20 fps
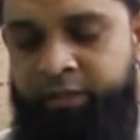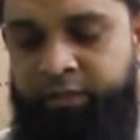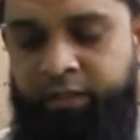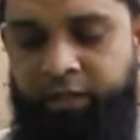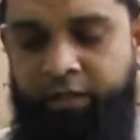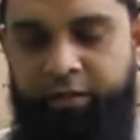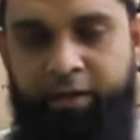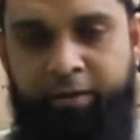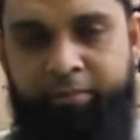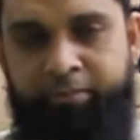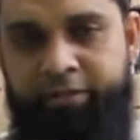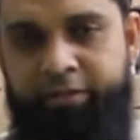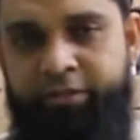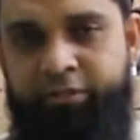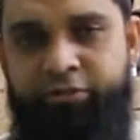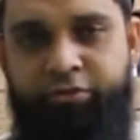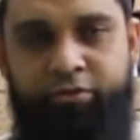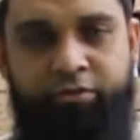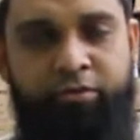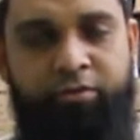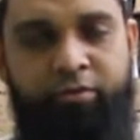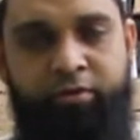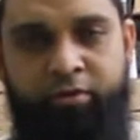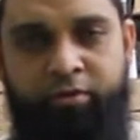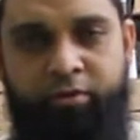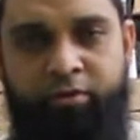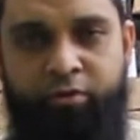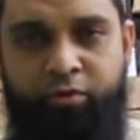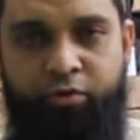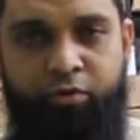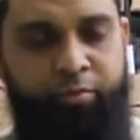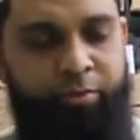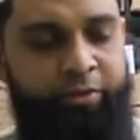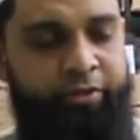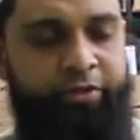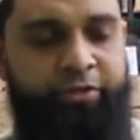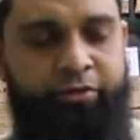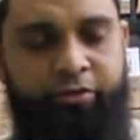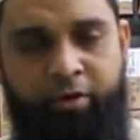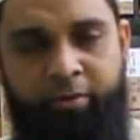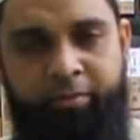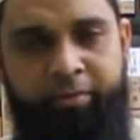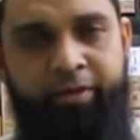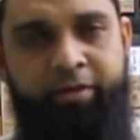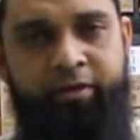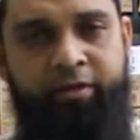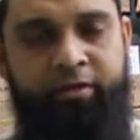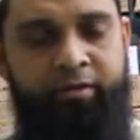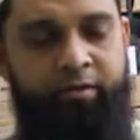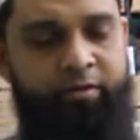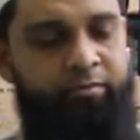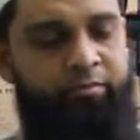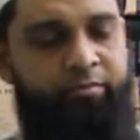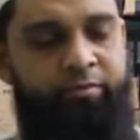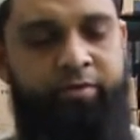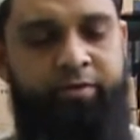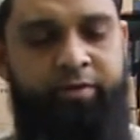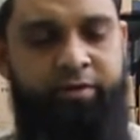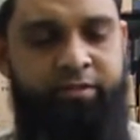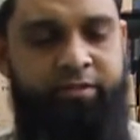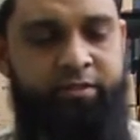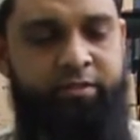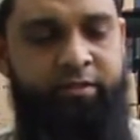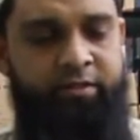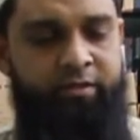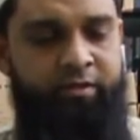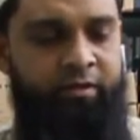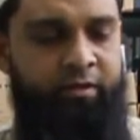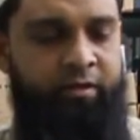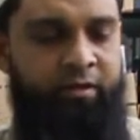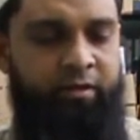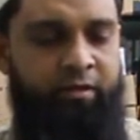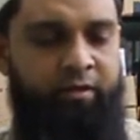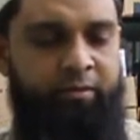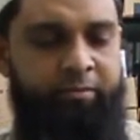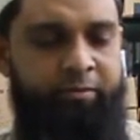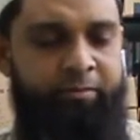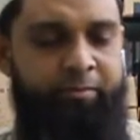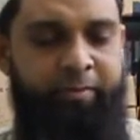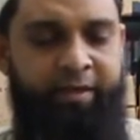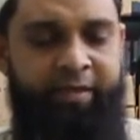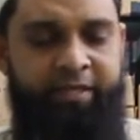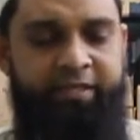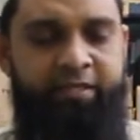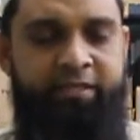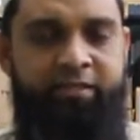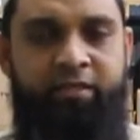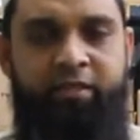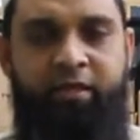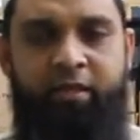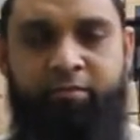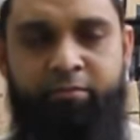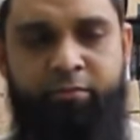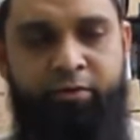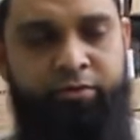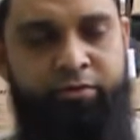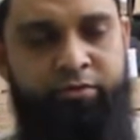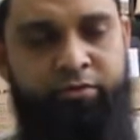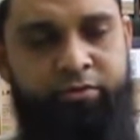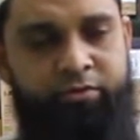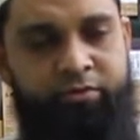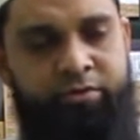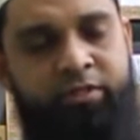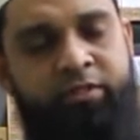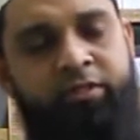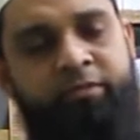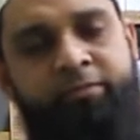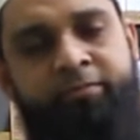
তাহলে আপনাদের জন্য উপকৃত হবে ভিউয়ার্স আমি প্যাকেটটি আনবক্স করছি